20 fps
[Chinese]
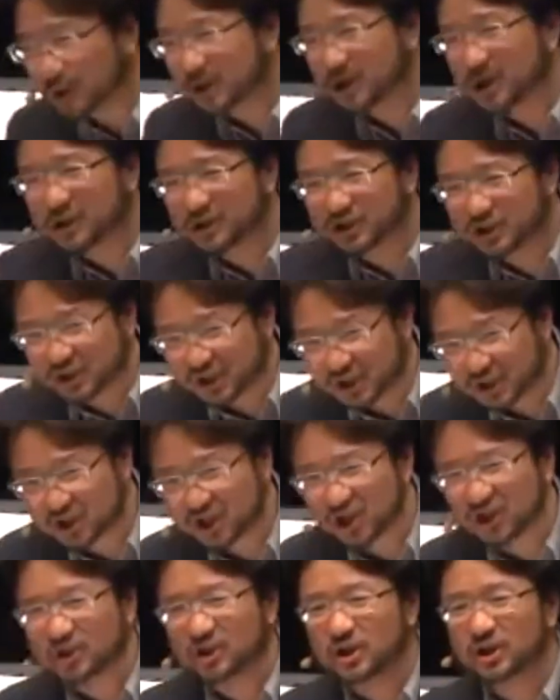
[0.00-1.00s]
可以接
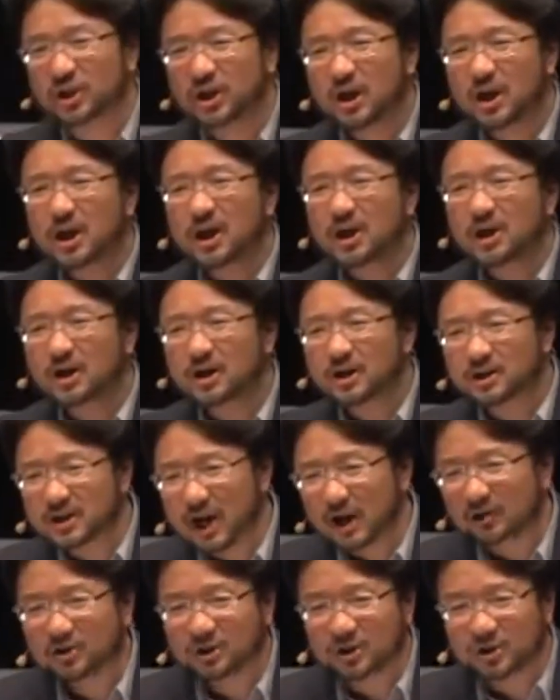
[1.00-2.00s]
近你，可以
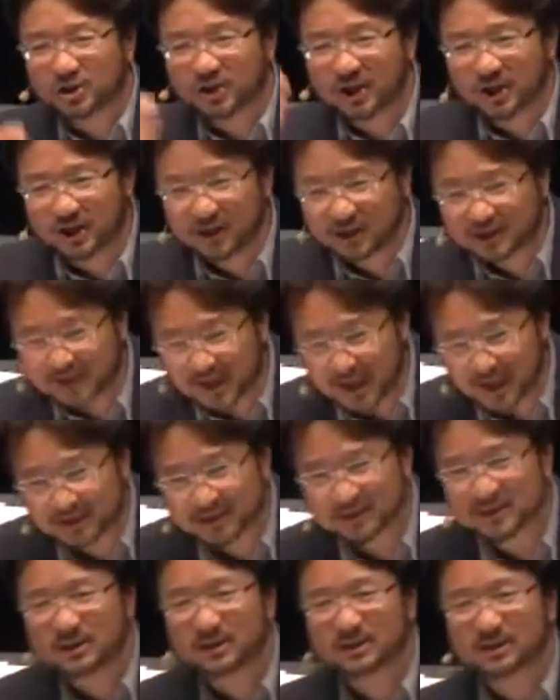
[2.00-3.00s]
让你的心灵再一
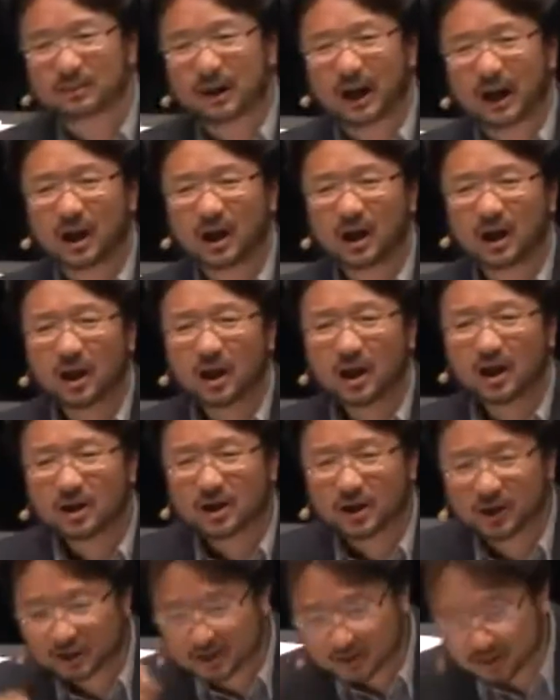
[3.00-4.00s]
次的什么？
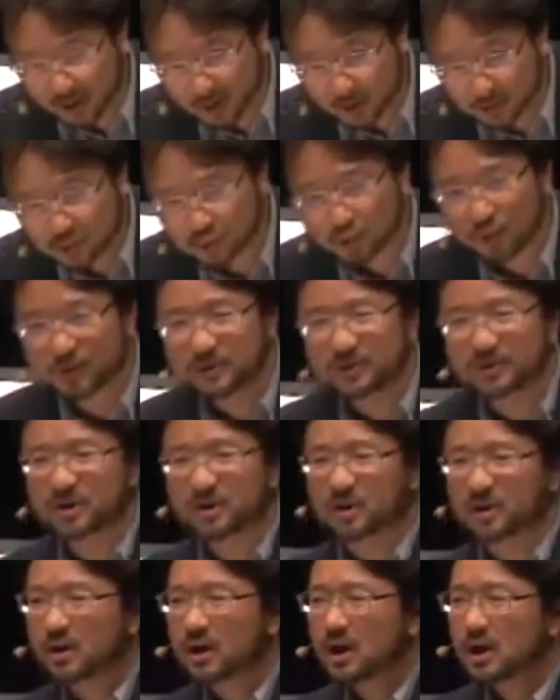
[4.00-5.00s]
可以得到纯
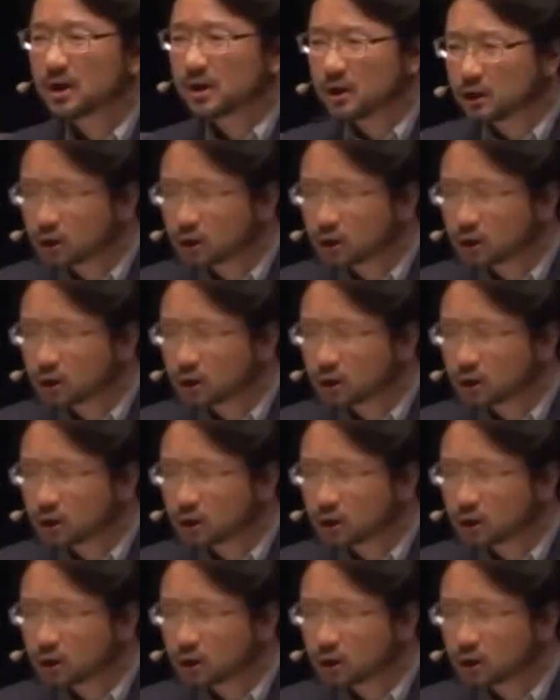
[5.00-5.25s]
净，可以